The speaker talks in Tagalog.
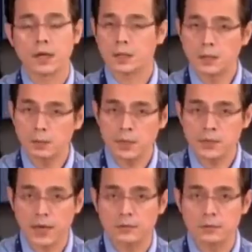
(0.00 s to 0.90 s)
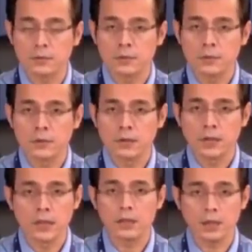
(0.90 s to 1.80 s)
at minsan
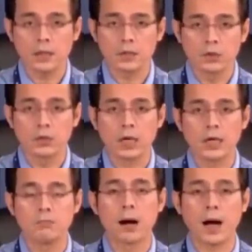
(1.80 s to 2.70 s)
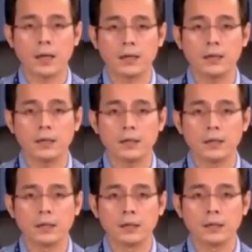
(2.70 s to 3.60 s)
hindi ito naging bahagi
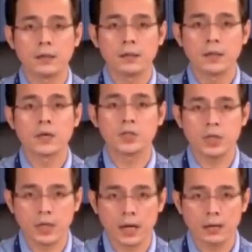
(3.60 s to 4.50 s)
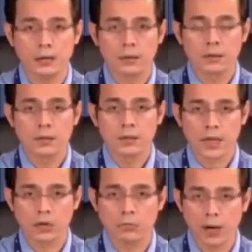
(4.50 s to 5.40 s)
ng China
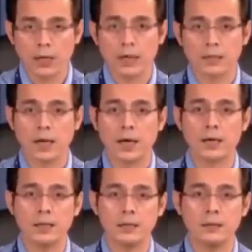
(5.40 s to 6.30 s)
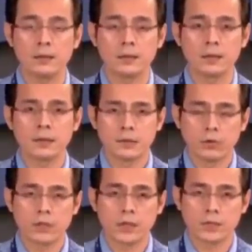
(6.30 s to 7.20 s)
sa anumang latahalain o
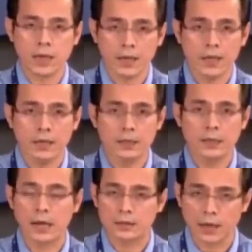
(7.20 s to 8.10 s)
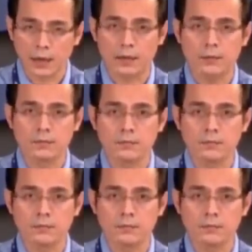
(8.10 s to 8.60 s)
kasaysayang na itala.